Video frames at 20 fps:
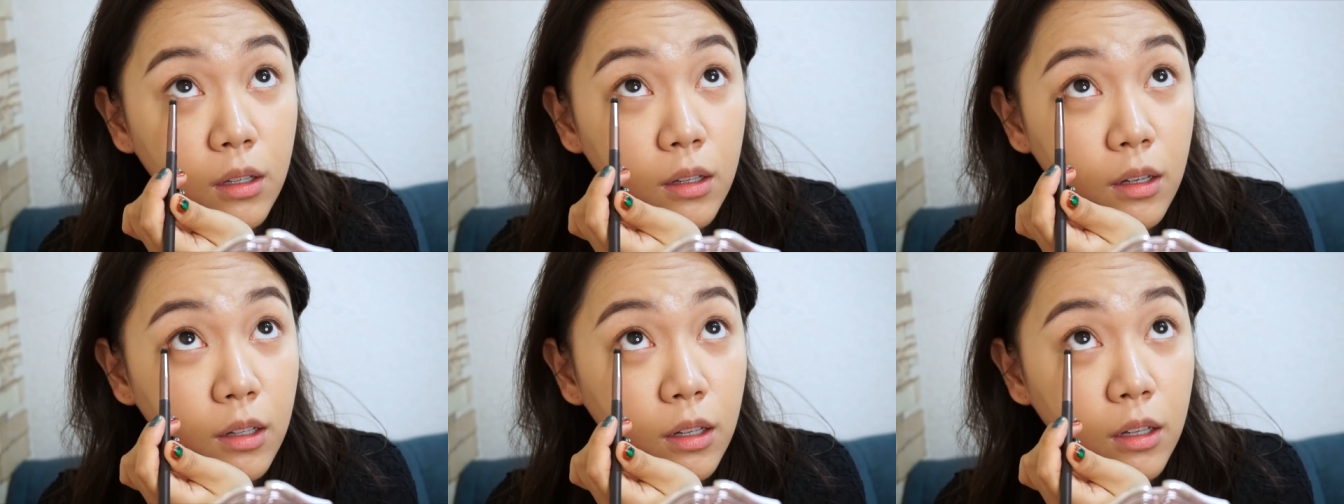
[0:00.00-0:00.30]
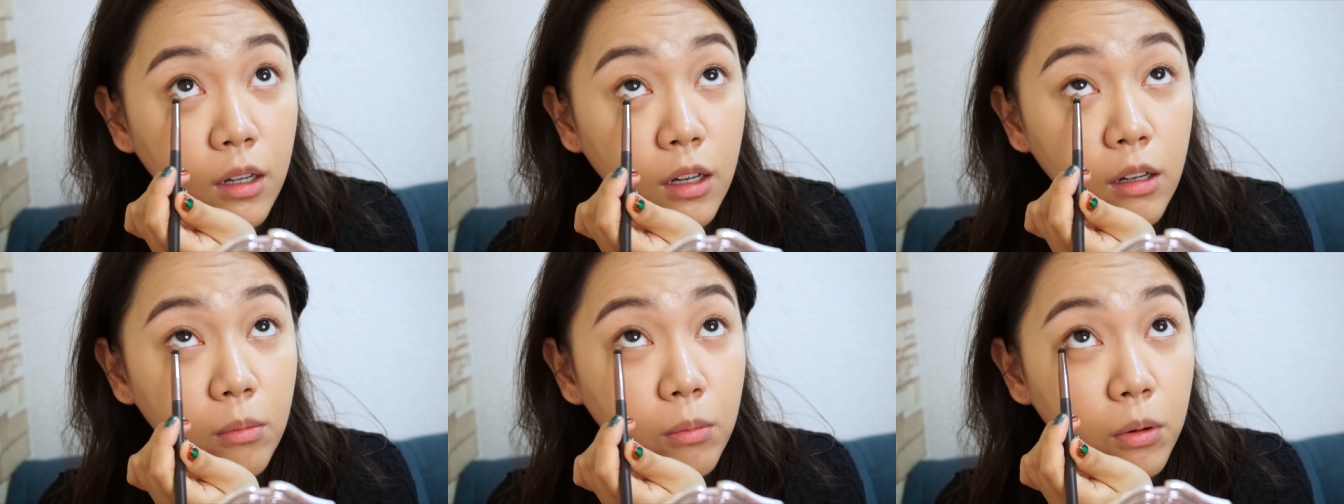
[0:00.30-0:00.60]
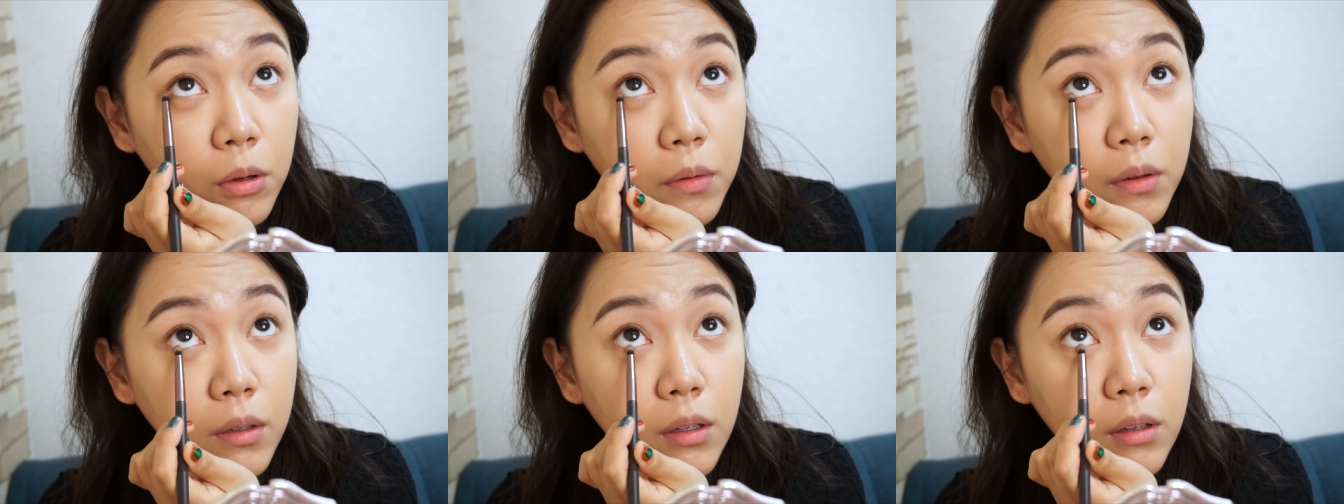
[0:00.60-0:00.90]
だって何も
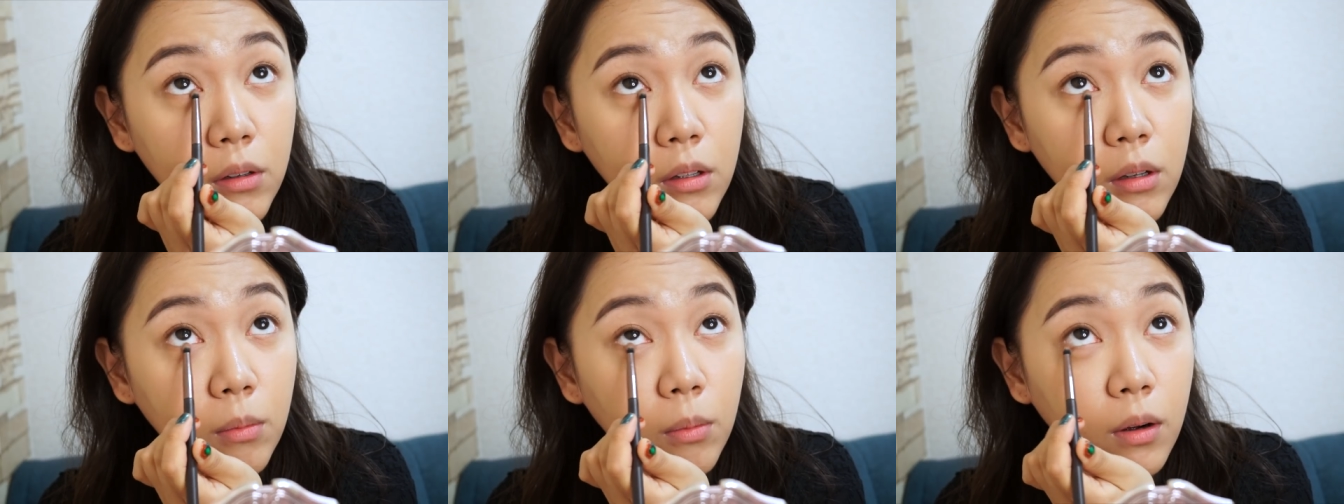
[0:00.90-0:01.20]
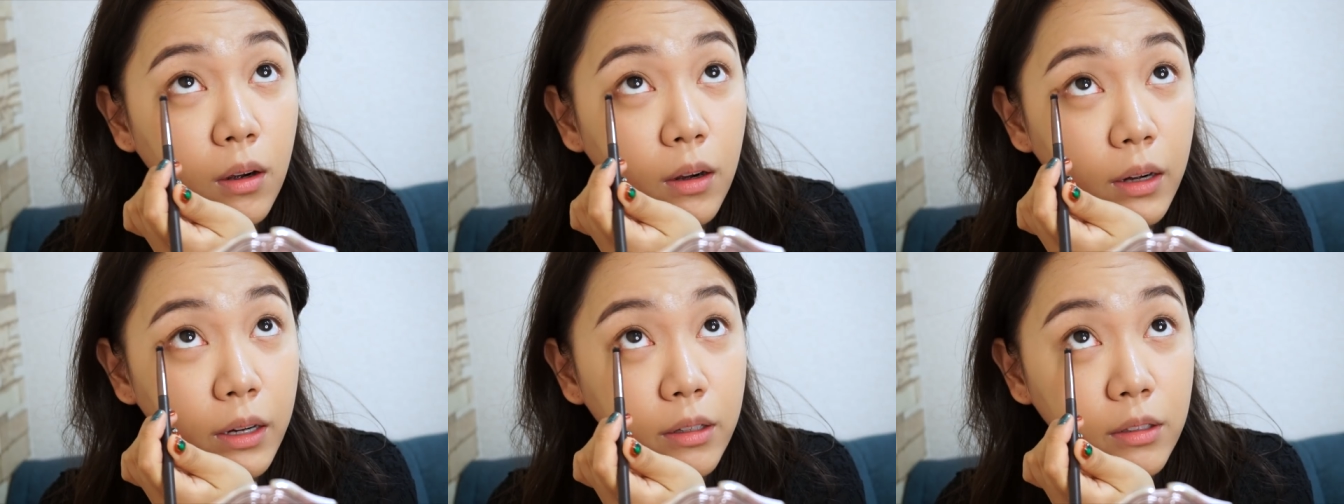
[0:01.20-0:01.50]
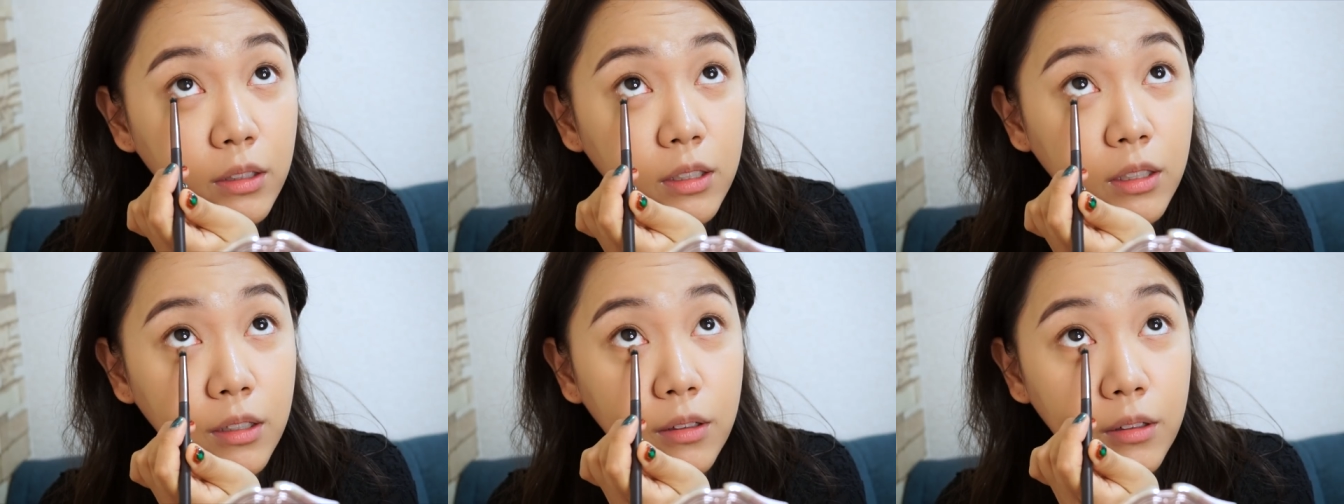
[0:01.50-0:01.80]
言わなくても可愛
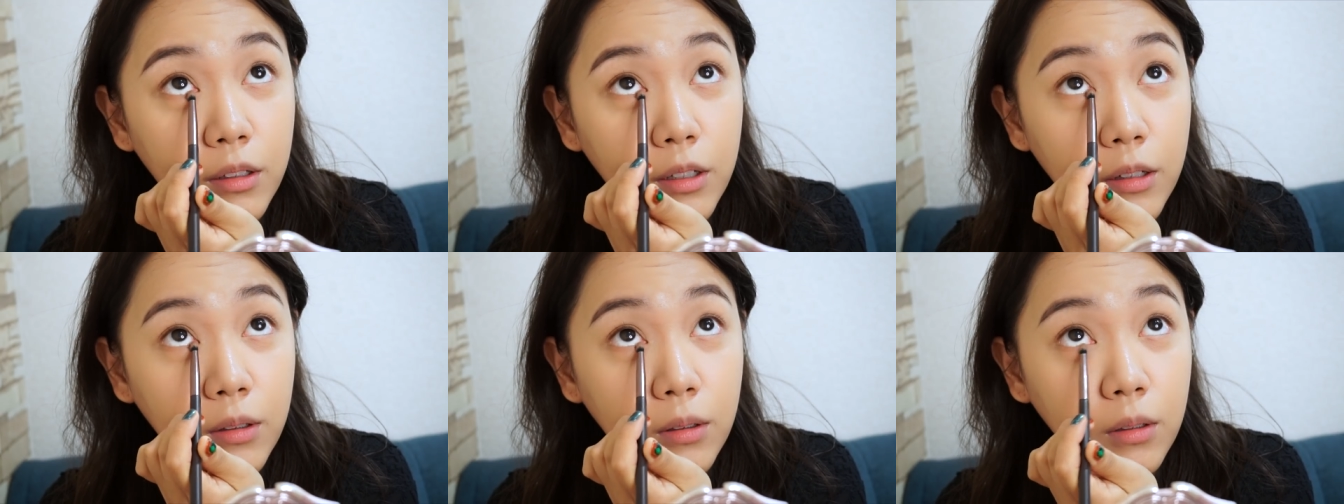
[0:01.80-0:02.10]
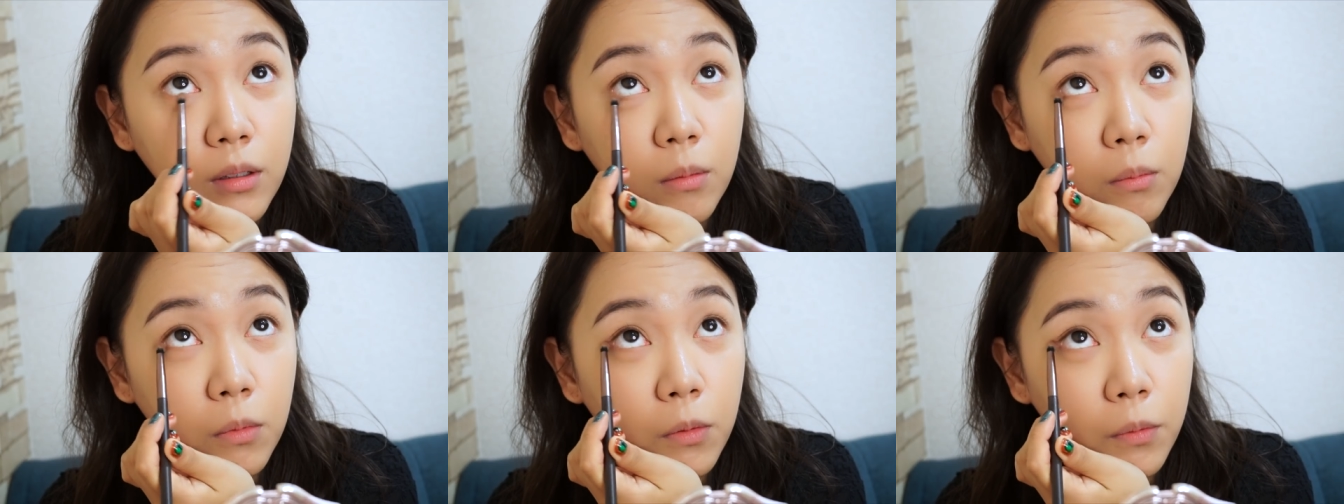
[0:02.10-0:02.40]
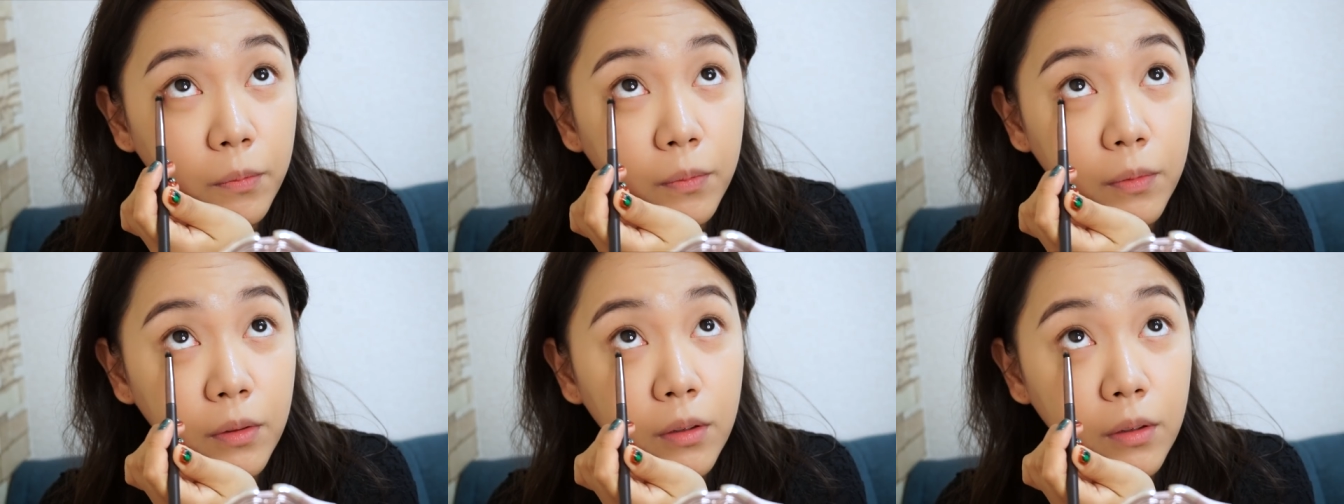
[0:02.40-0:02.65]
くしてくれるんだもん